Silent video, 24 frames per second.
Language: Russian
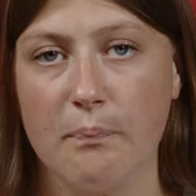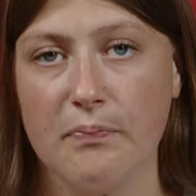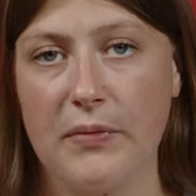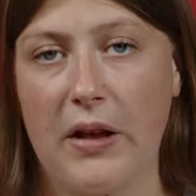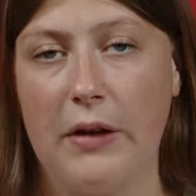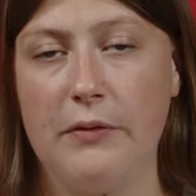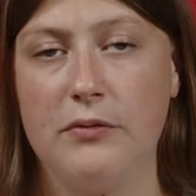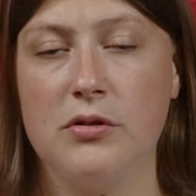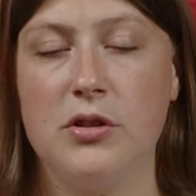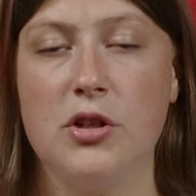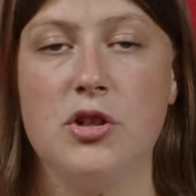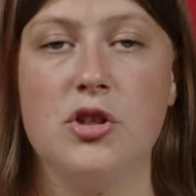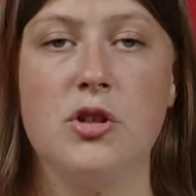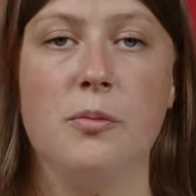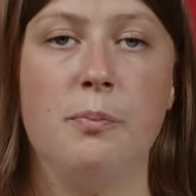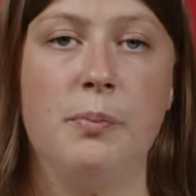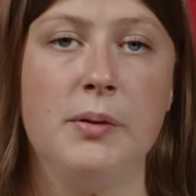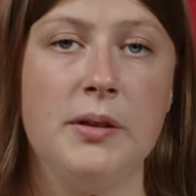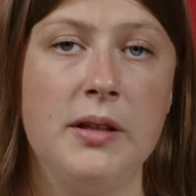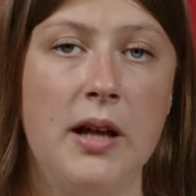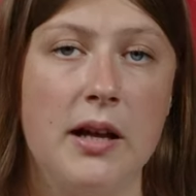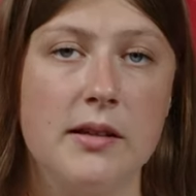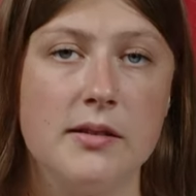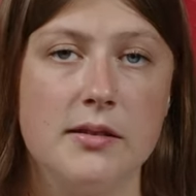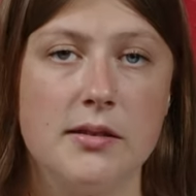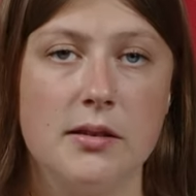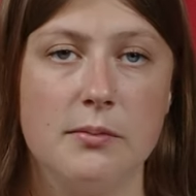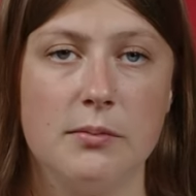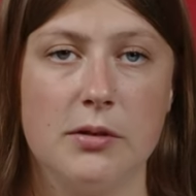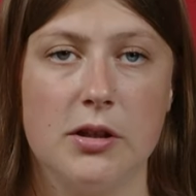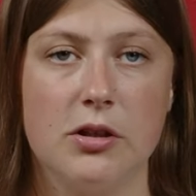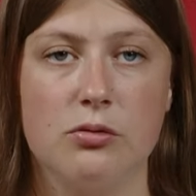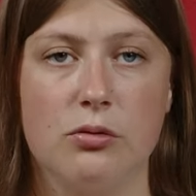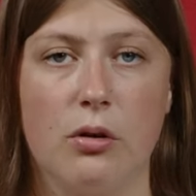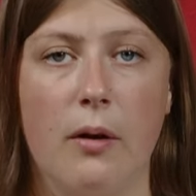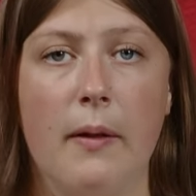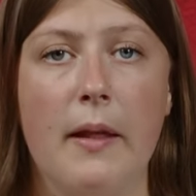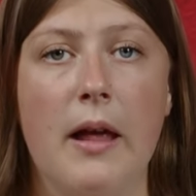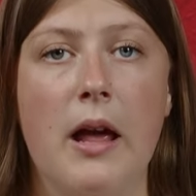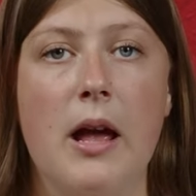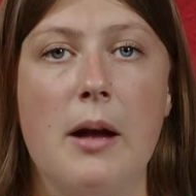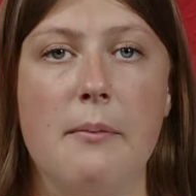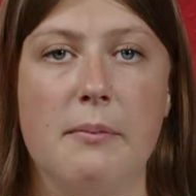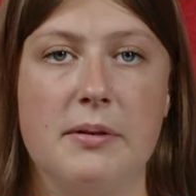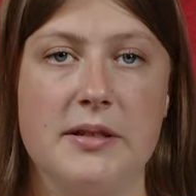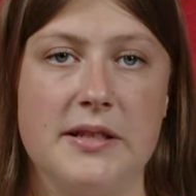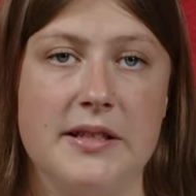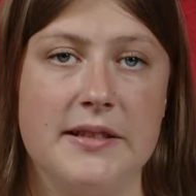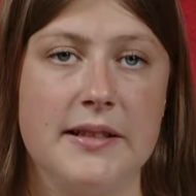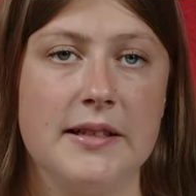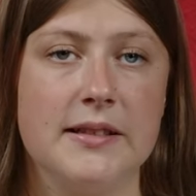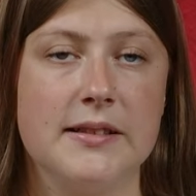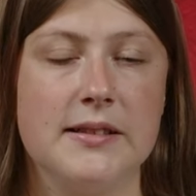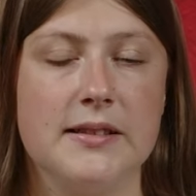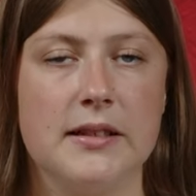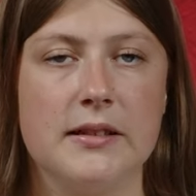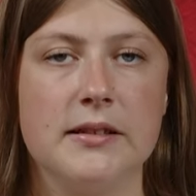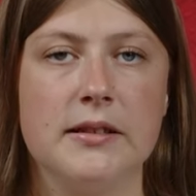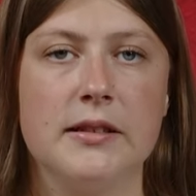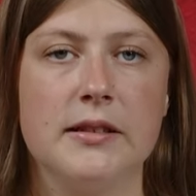а в 2015 году президент страны